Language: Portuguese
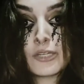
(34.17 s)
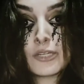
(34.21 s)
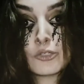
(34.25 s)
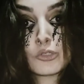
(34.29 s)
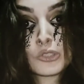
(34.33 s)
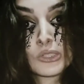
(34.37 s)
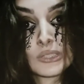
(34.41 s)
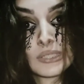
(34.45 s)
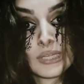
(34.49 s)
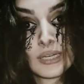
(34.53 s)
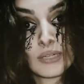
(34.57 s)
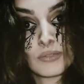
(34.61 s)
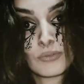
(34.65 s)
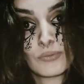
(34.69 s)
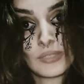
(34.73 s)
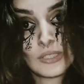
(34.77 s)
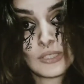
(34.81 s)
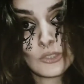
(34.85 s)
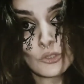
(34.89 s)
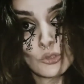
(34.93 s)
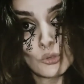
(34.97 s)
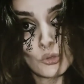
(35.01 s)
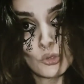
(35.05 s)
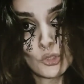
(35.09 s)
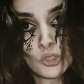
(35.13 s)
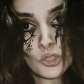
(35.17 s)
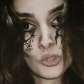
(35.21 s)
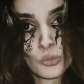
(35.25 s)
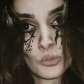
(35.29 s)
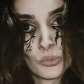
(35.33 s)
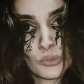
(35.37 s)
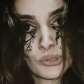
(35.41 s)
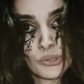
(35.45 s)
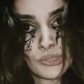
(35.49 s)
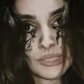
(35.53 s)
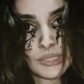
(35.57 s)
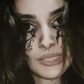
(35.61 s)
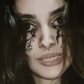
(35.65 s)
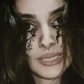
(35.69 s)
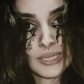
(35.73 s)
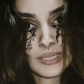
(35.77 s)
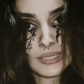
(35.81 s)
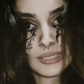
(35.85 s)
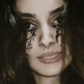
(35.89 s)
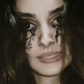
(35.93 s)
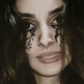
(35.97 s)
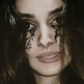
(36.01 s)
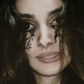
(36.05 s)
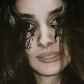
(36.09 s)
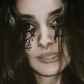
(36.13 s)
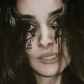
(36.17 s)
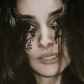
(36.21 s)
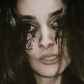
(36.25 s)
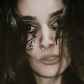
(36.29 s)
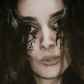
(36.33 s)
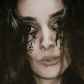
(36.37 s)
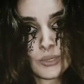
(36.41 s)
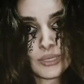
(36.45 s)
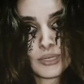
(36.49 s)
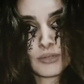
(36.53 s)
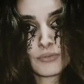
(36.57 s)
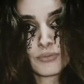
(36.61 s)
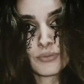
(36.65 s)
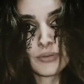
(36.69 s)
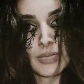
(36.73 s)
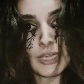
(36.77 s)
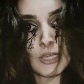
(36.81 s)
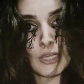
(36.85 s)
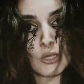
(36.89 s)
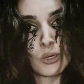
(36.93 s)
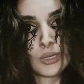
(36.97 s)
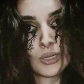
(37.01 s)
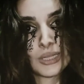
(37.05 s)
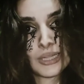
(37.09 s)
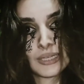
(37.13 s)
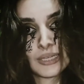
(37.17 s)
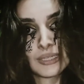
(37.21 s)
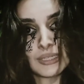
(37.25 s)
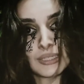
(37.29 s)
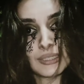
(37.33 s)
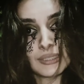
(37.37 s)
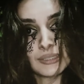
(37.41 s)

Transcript: e os serviços de cozinheira da senhora Faiola